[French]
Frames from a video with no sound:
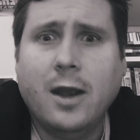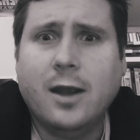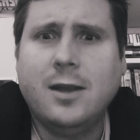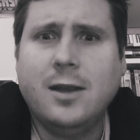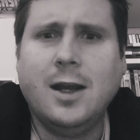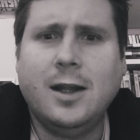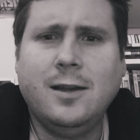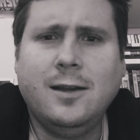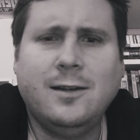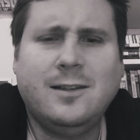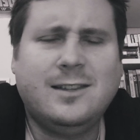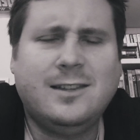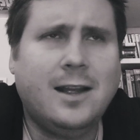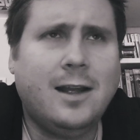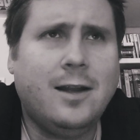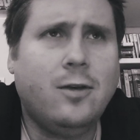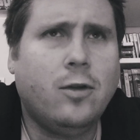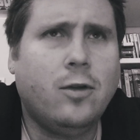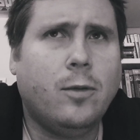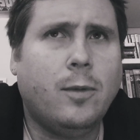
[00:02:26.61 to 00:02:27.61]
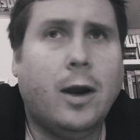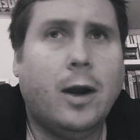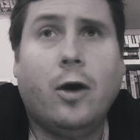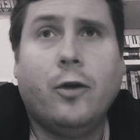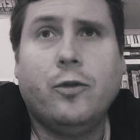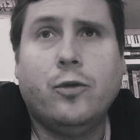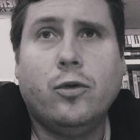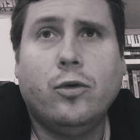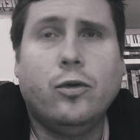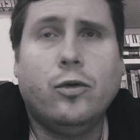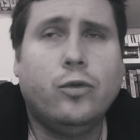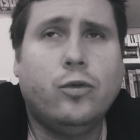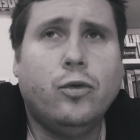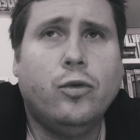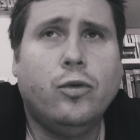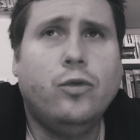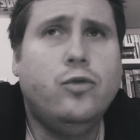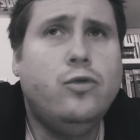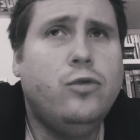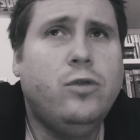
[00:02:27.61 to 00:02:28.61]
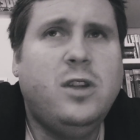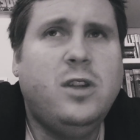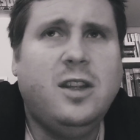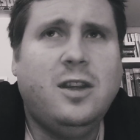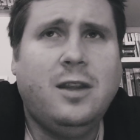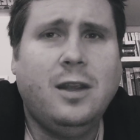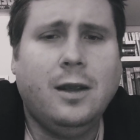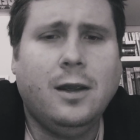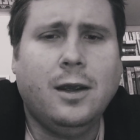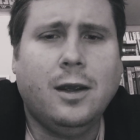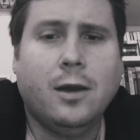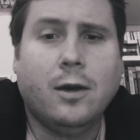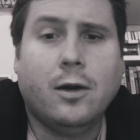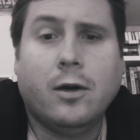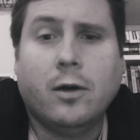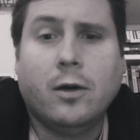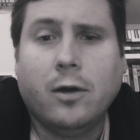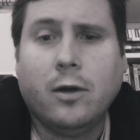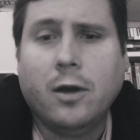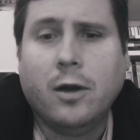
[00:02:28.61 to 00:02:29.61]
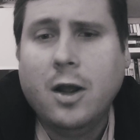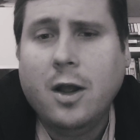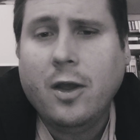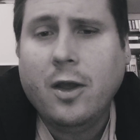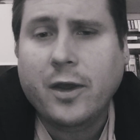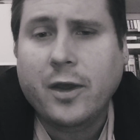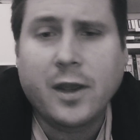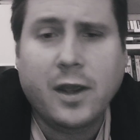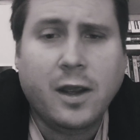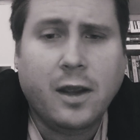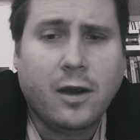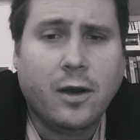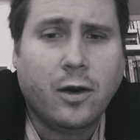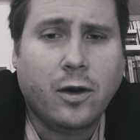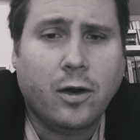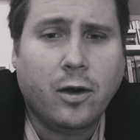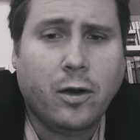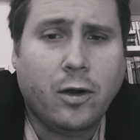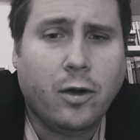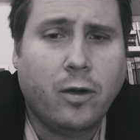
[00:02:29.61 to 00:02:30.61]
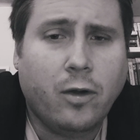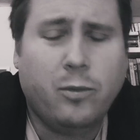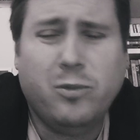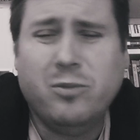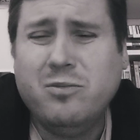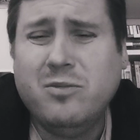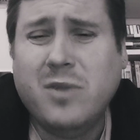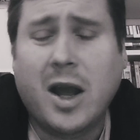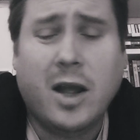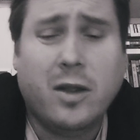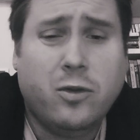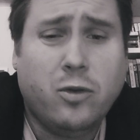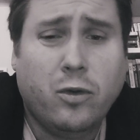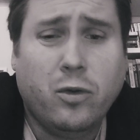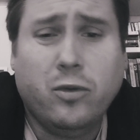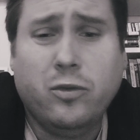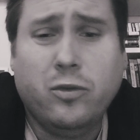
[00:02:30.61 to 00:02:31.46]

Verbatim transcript: il y a des scènes euh, alors, de, nudité euh, et euh, bah,